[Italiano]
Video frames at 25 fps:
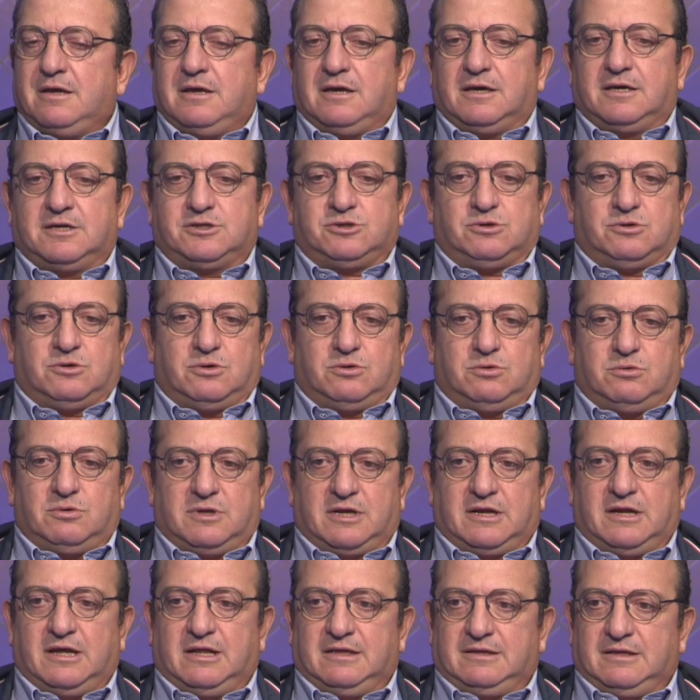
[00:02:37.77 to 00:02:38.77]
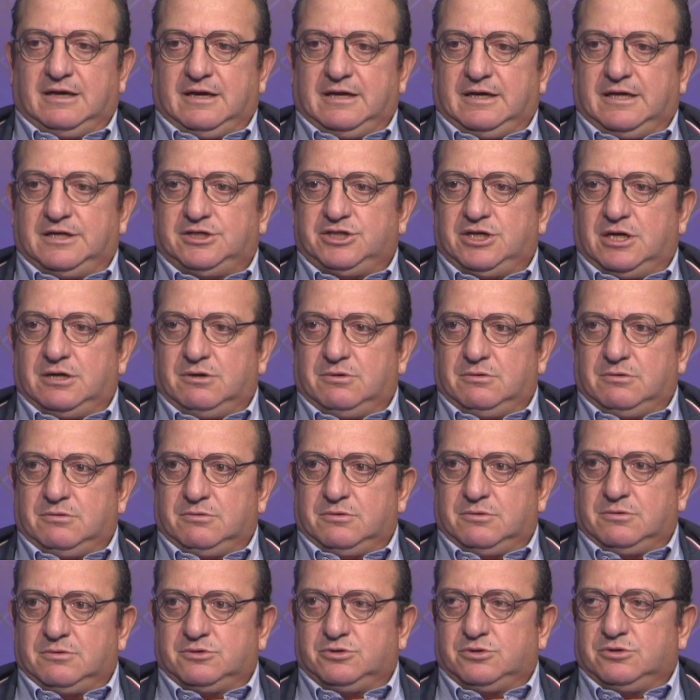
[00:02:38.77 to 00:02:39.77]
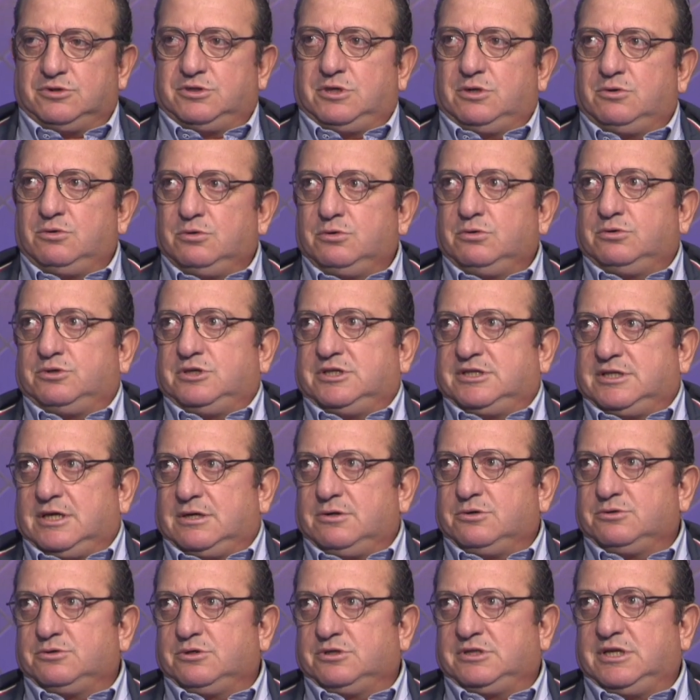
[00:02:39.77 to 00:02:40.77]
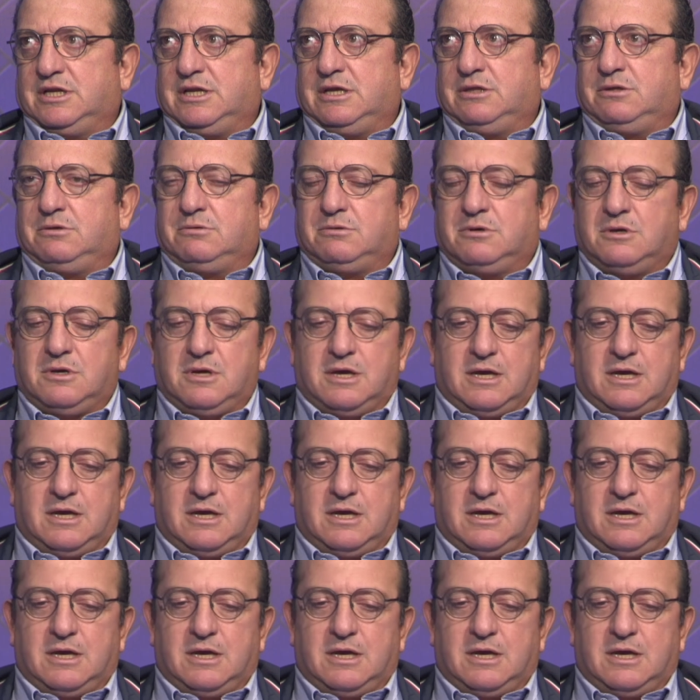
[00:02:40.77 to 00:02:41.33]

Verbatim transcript: che sono due realtà che ci hanno sostenuto, ci stanno sostenendo